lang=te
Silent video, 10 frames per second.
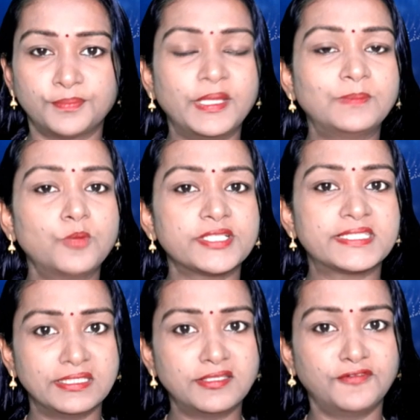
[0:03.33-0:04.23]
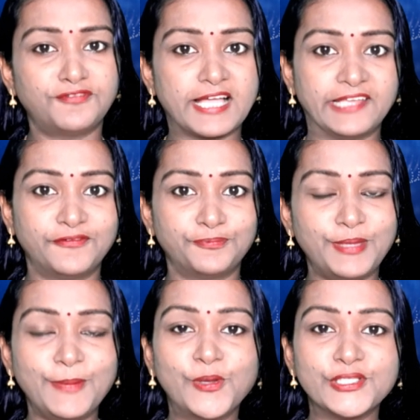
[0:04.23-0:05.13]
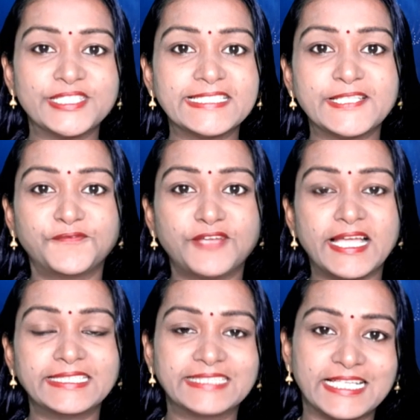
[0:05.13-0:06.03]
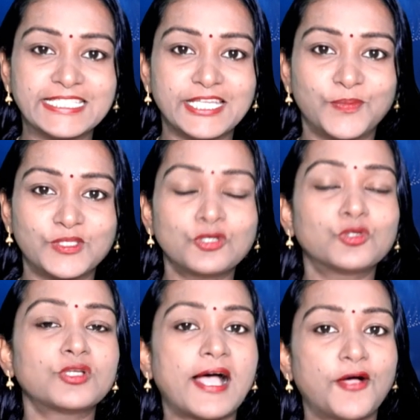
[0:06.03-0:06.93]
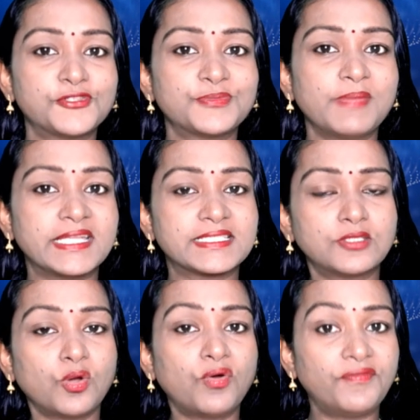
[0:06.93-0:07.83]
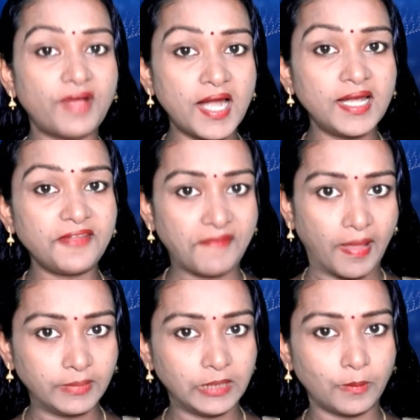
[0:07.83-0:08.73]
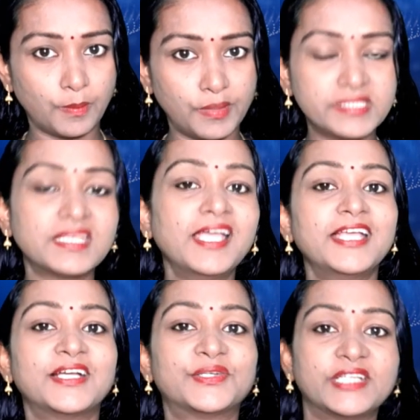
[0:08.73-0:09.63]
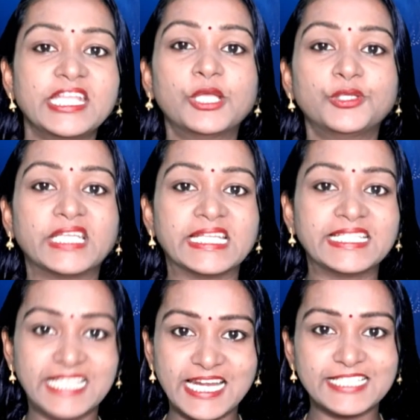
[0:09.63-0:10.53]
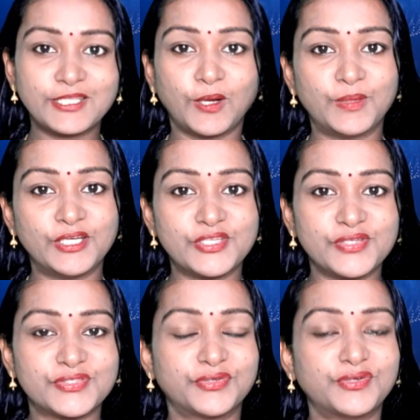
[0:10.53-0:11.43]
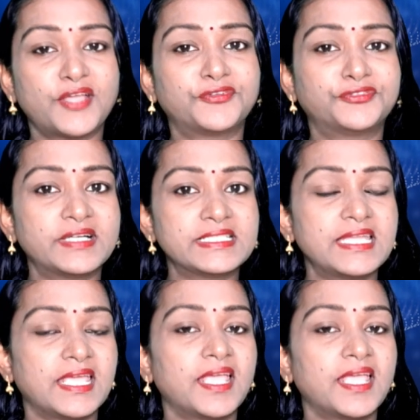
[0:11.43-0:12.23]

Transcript: బిగ్ బాస్ సీజన్ ఫైవ్ బిగ్ బాస్ సీజన్ ఫైవ్ తాజా ఎపిసోడ్ హౌస్ మేట్స్ తో వాళ్ళ ఫ్యామిలీ మెంబర్స్ రీయూనియన్ ఎలా సెలబ్రేట్ చేసుకున్నారు ఫస్ట్ డే